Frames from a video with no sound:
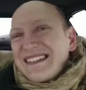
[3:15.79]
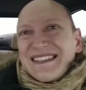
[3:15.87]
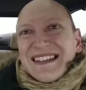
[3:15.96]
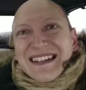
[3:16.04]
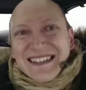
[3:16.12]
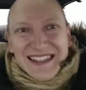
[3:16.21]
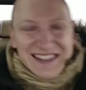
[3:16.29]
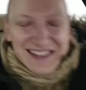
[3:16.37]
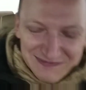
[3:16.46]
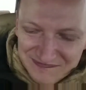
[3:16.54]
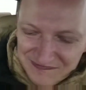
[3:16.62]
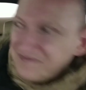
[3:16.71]
Так, значит,
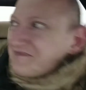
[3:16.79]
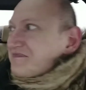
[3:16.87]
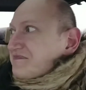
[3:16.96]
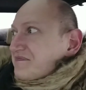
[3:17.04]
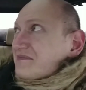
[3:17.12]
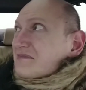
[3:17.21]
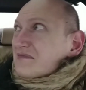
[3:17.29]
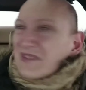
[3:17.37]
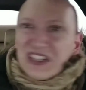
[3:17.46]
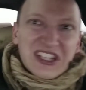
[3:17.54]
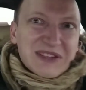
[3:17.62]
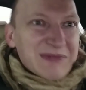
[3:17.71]

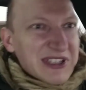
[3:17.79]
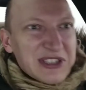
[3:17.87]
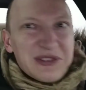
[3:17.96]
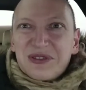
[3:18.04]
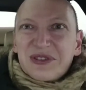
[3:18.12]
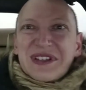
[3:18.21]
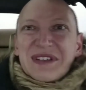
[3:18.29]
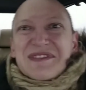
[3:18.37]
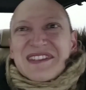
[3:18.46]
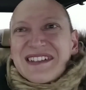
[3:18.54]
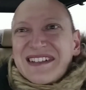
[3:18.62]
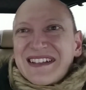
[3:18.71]
сейчас машину все
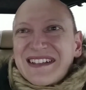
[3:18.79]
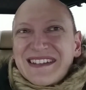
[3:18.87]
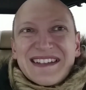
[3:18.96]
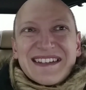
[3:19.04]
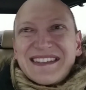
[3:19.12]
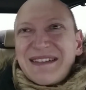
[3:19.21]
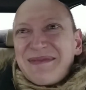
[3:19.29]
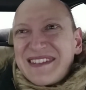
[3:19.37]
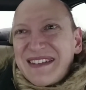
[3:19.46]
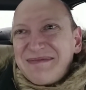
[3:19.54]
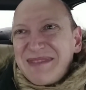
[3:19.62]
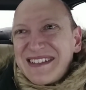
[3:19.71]

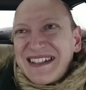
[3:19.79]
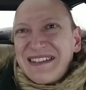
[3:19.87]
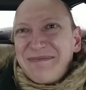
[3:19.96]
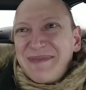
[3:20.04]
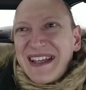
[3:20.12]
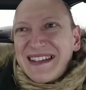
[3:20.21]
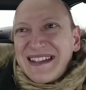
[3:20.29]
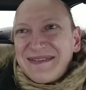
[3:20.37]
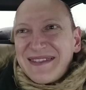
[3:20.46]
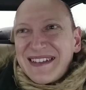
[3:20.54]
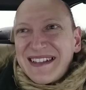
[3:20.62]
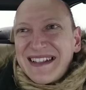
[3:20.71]
загрызгали э, э, пеной,
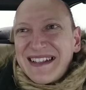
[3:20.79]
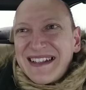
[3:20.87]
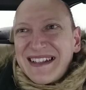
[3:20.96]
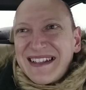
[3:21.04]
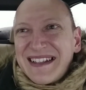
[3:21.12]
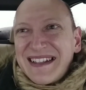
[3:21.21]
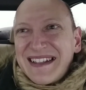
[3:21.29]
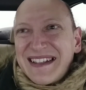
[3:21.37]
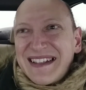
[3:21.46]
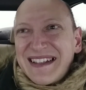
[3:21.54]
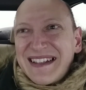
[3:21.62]
смотри, там